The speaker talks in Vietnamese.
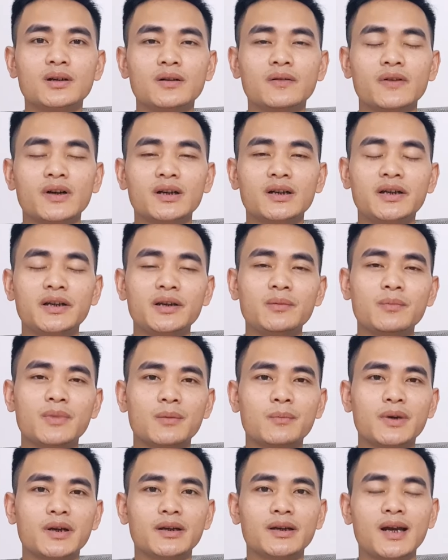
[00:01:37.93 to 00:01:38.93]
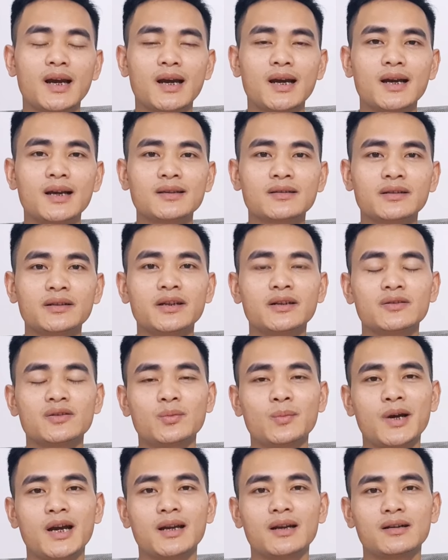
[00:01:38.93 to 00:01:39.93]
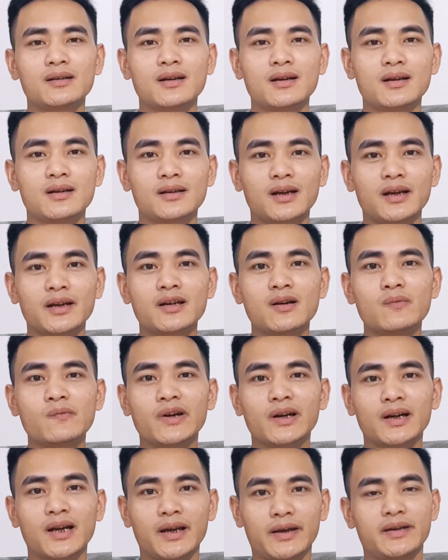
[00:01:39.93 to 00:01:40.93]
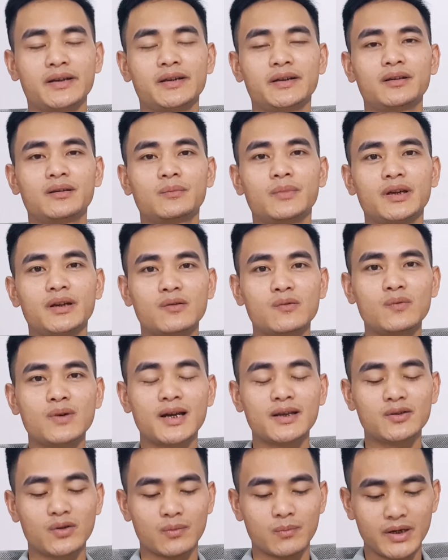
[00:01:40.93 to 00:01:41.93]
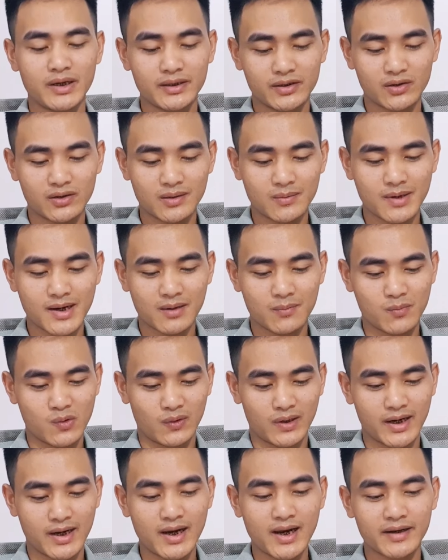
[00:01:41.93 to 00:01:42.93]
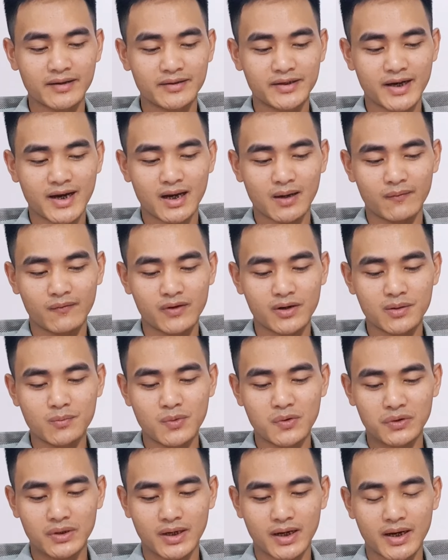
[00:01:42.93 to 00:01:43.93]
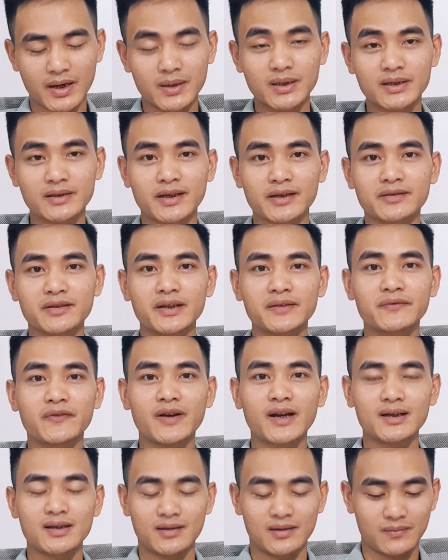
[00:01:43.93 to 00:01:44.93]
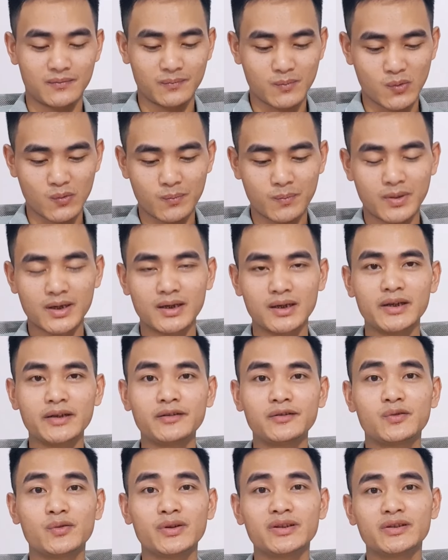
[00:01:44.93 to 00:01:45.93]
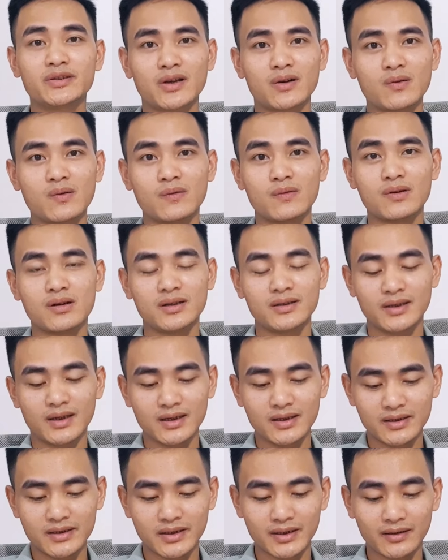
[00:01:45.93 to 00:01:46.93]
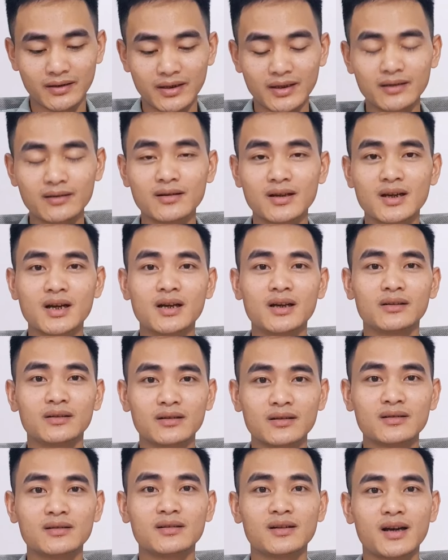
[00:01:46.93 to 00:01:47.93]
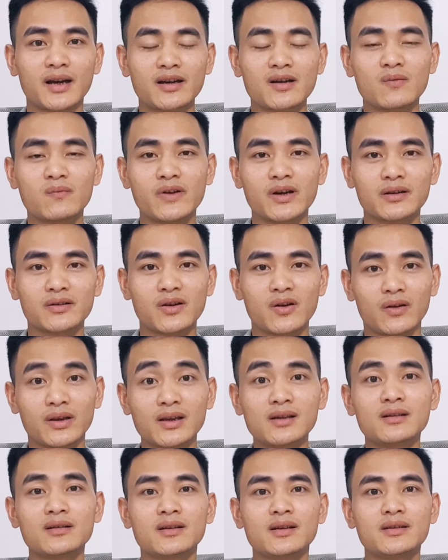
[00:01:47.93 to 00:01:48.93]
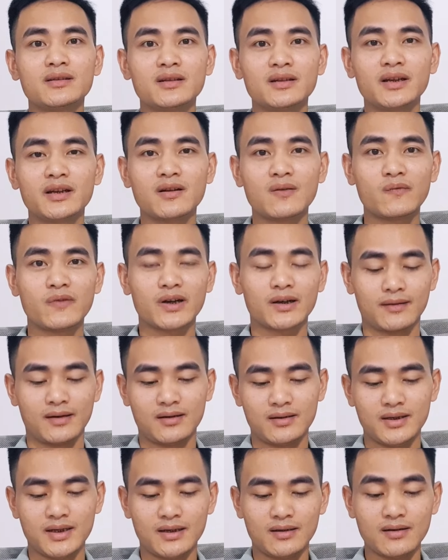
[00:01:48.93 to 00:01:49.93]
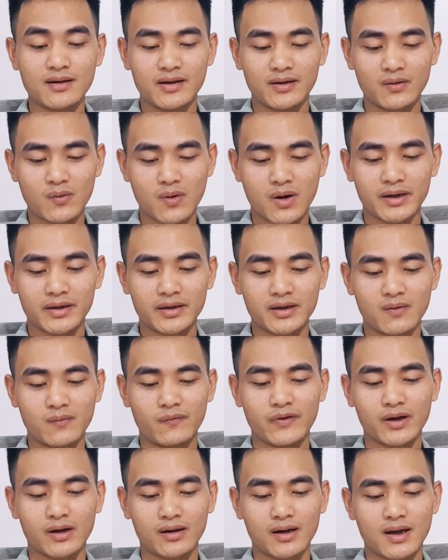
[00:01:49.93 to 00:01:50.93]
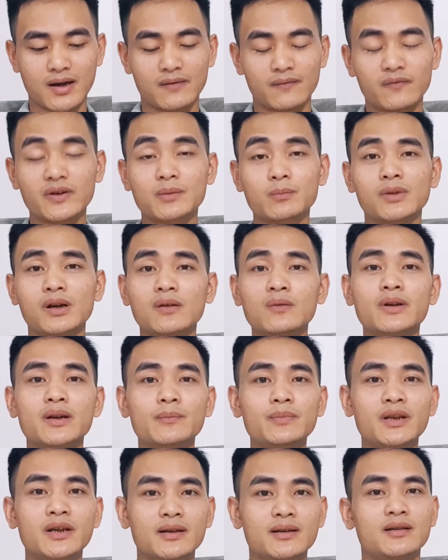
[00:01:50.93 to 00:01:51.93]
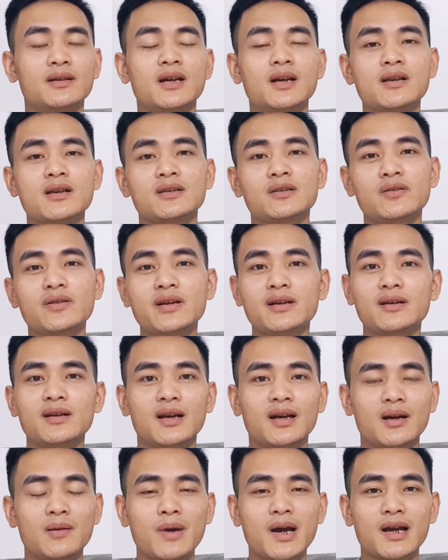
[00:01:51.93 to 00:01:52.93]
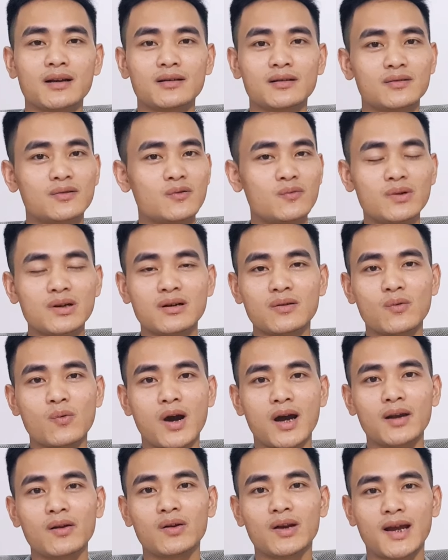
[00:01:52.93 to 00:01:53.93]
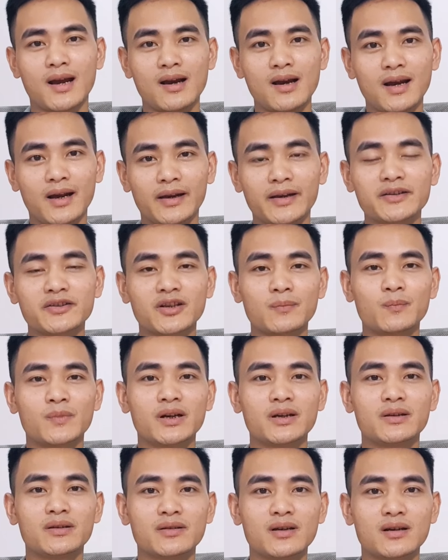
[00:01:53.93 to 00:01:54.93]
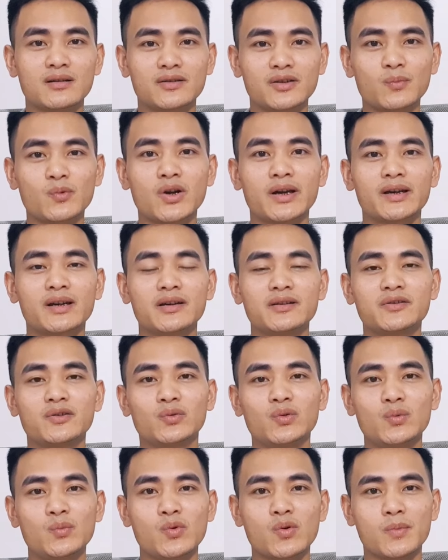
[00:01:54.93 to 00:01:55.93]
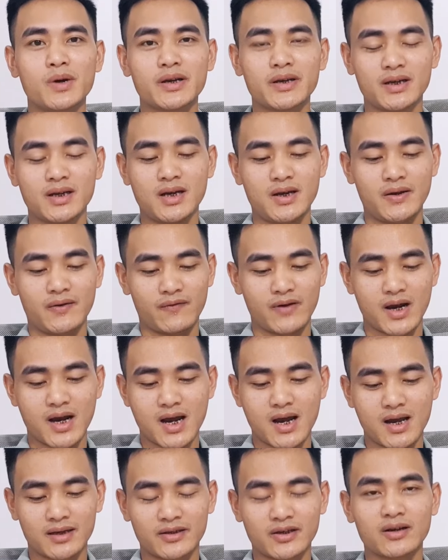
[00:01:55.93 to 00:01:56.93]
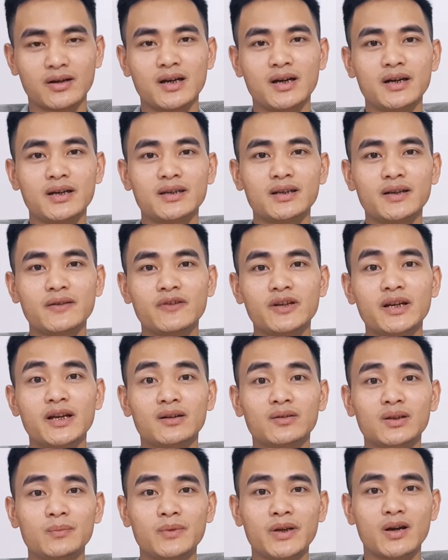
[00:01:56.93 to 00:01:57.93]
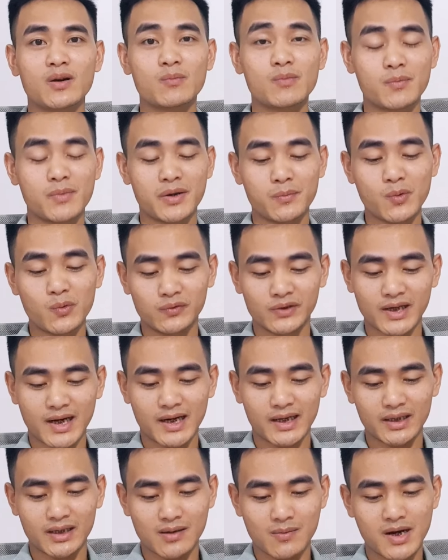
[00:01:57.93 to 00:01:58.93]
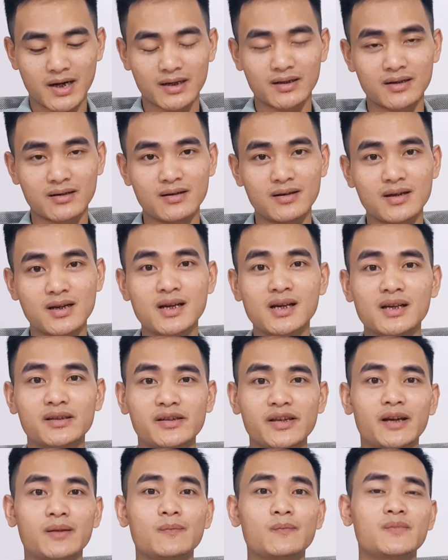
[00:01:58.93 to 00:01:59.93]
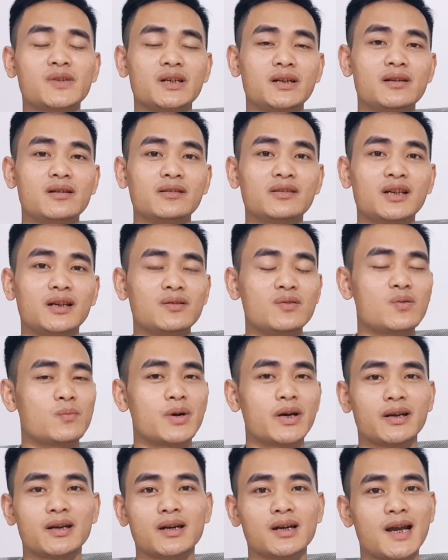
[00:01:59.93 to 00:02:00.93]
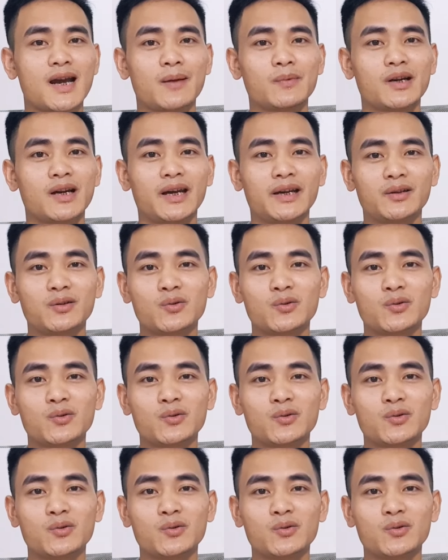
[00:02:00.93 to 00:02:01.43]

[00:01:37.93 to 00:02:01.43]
Và khi mà mình đã giới thiệu cho các bạn ờ, cái công việc này thì mình cũng đã chuẩn bị cho các bạn một cái hành trang với một cái danh sách phát, một playlist chuyên sâu hướng dẫn chi tiết từng cái công việc nhỏ nhất đến những cái công việc lớn nhất liên quan đến công việc là viết blog kiếm tiền cho nên là các bạn cũng đừng quá lo lắng hãy sub kênh ờ, subscribe kênh youtube của mình và chờ đợi những cái video tiếp theo mà mình bung ra thì các bạn cứ xem những cái hướng dẫn của mình là làm được ngay